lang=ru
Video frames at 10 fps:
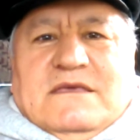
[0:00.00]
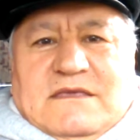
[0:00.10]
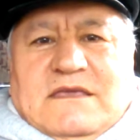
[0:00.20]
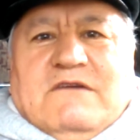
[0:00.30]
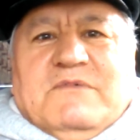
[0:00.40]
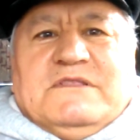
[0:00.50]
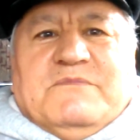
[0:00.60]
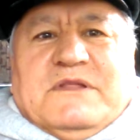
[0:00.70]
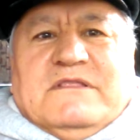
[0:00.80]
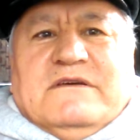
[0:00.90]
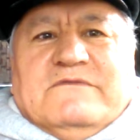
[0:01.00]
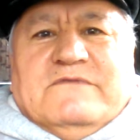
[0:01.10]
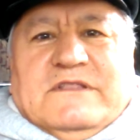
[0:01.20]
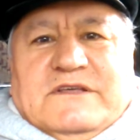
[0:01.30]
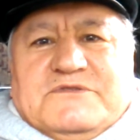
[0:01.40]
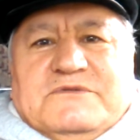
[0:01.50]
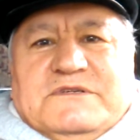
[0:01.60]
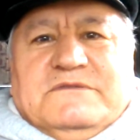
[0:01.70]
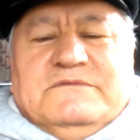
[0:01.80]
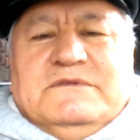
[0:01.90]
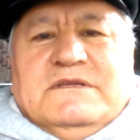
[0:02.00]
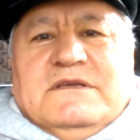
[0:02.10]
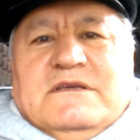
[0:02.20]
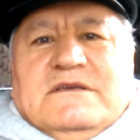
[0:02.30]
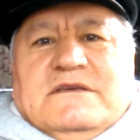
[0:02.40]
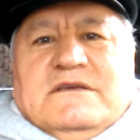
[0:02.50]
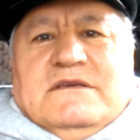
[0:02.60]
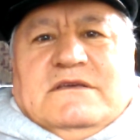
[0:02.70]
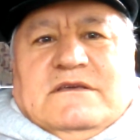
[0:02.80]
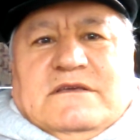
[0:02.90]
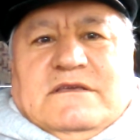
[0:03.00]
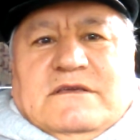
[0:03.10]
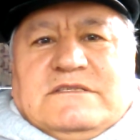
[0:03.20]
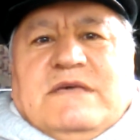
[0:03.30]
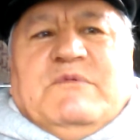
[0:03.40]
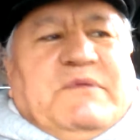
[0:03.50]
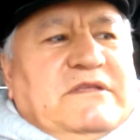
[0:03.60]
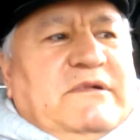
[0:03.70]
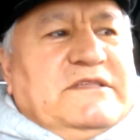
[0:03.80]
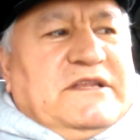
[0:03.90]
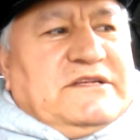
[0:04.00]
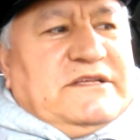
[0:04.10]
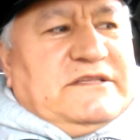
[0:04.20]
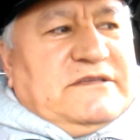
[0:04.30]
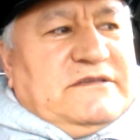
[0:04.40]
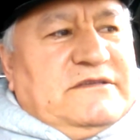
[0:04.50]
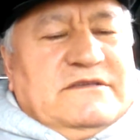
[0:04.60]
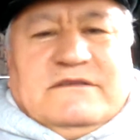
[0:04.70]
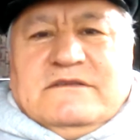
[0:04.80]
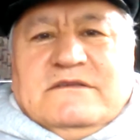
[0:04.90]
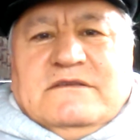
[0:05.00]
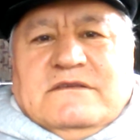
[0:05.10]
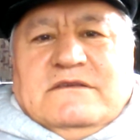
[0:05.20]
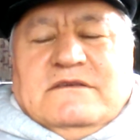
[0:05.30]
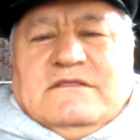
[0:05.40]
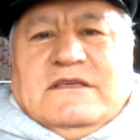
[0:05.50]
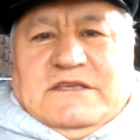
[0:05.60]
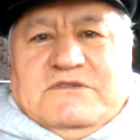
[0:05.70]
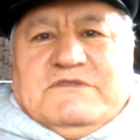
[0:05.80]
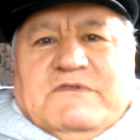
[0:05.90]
Я вам это предлагаю, выложу все. И сами принимайте решение. Надеюсь,